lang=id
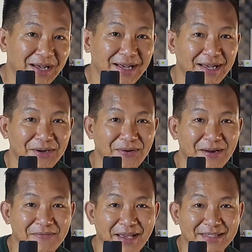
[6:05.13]
ah,
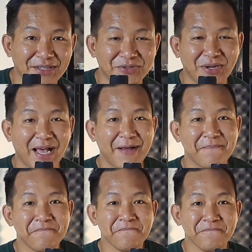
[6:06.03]
luar biasa juga.
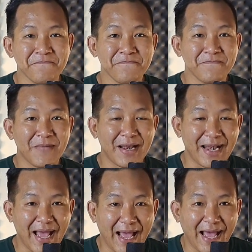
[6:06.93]

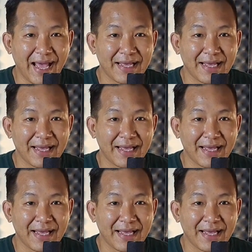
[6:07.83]
Nah,